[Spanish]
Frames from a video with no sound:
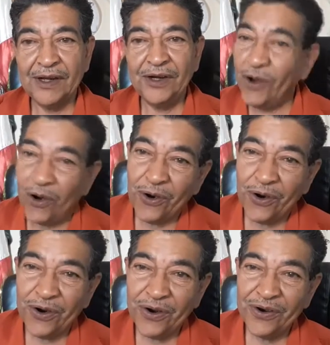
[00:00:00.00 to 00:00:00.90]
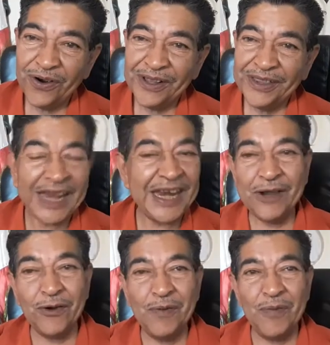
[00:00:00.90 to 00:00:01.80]
No, de
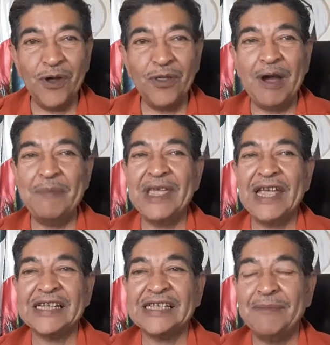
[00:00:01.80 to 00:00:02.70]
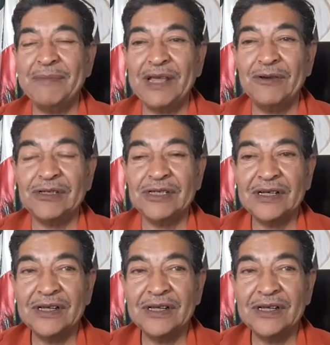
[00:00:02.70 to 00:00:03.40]
ningún modo, amigas, amigos.